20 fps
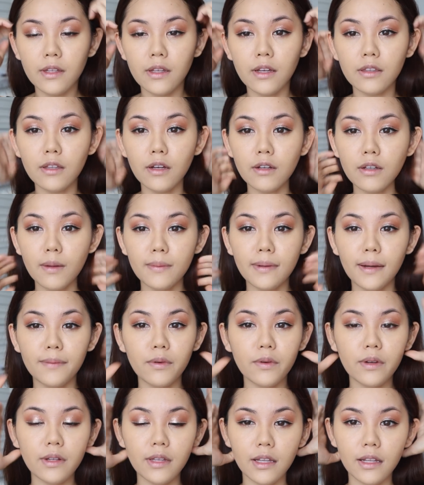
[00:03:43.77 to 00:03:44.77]
ก็ต้องยอมรับ
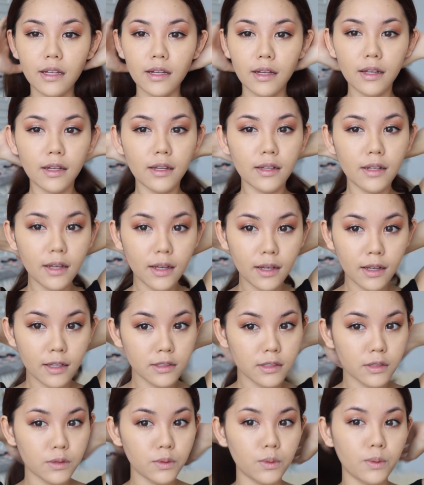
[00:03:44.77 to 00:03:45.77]
ว่าวันนี้นะคะ หน้าอา
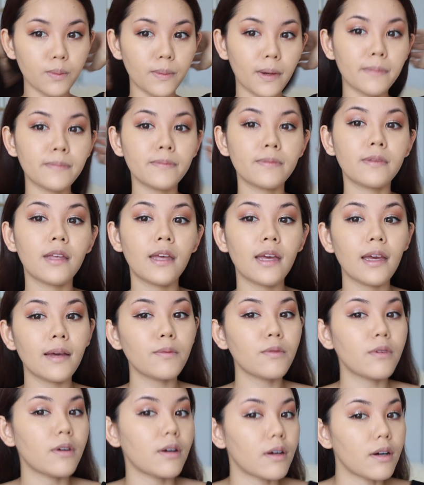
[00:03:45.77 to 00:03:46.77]
จจะดูแบบเข้
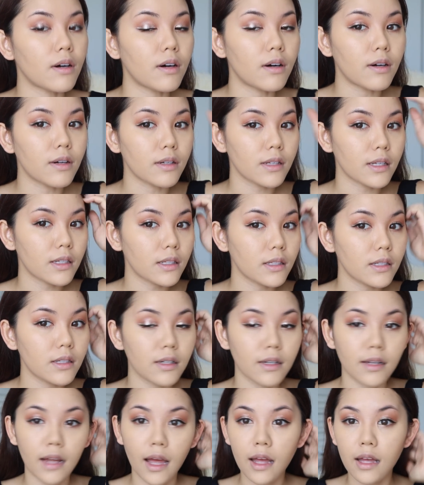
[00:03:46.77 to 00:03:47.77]
มกว่าคอนิดนึ
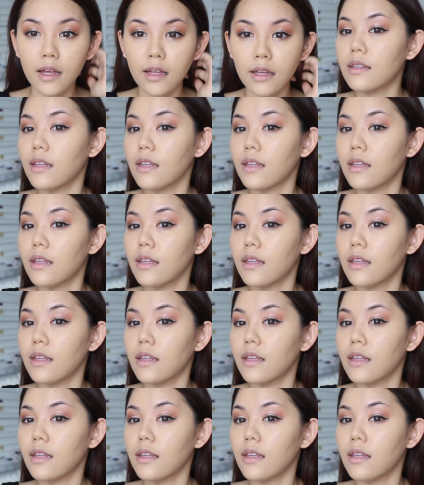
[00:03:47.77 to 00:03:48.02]
งนะ